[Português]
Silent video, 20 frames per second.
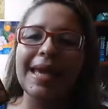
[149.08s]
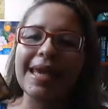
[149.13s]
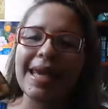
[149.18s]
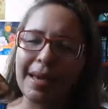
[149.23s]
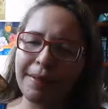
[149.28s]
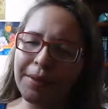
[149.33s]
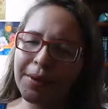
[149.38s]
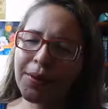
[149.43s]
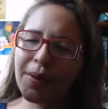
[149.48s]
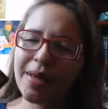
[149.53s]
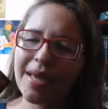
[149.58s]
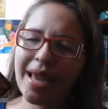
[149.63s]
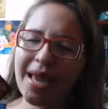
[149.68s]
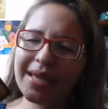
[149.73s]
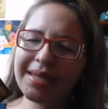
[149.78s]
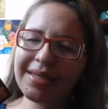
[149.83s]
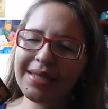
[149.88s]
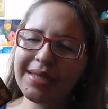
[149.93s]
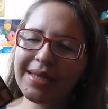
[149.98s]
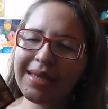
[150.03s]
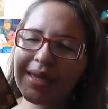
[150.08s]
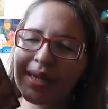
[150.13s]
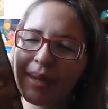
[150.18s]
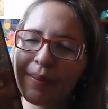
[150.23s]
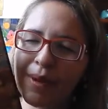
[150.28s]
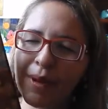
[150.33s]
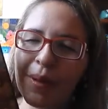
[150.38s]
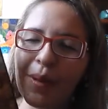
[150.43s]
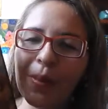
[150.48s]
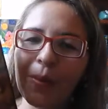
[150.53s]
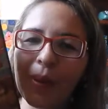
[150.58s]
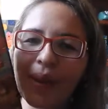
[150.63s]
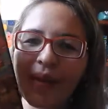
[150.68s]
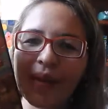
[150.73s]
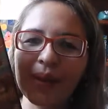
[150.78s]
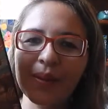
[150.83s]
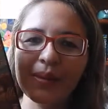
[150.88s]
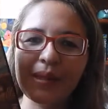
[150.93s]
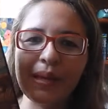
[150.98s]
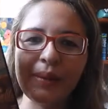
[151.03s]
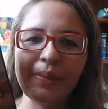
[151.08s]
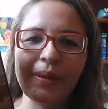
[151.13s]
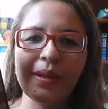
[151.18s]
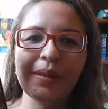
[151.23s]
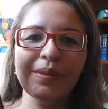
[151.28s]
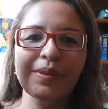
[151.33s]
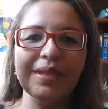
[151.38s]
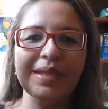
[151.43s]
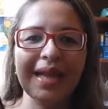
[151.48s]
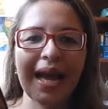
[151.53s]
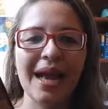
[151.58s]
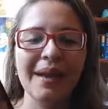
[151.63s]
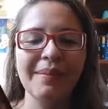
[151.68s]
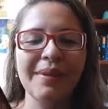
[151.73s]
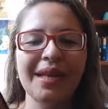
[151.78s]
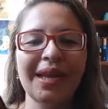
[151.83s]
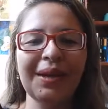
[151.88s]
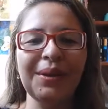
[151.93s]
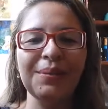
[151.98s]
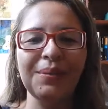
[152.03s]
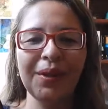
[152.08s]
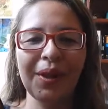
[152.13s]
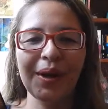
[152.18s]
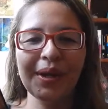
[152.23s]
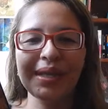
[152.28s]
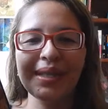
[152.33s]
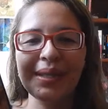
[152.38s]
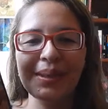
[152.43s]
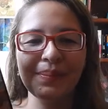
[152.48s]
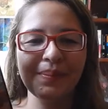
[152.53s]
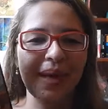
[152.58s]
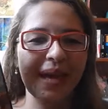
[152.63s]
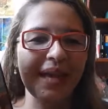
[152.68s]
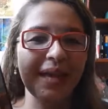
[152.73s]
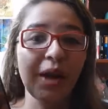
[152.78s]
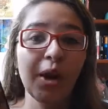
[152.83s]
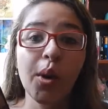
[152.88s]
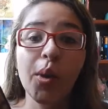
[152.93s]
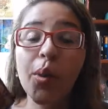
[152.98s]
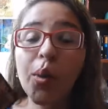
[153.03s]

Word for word: Quem me conhece e que me acompanha aqui há um tempinho sabe lá no blog também